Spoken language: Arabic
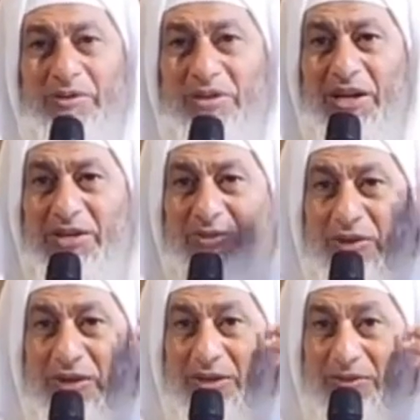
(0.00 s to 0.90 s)
جلس
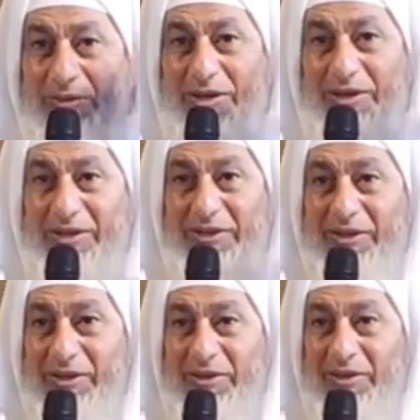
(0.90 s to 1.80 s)
يفكر فيها
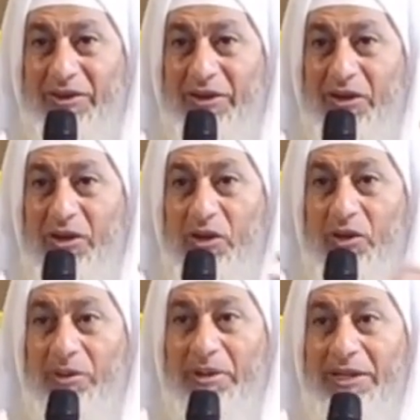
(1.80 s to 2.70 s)
كثيرا
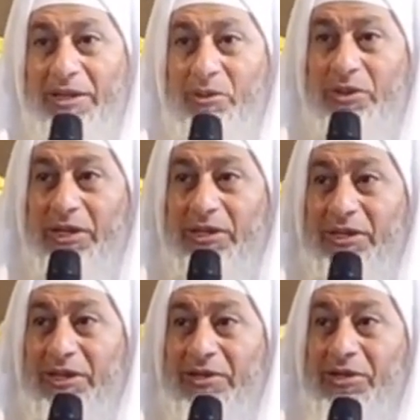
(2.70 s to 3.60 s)
وبعد مدة
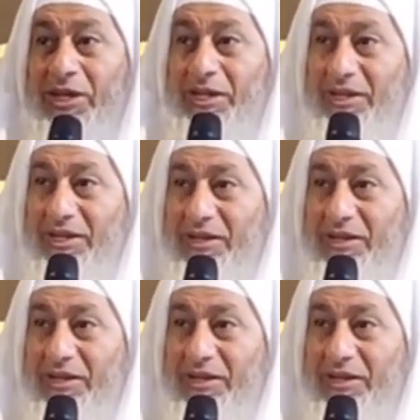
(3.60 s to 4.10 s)
نسيها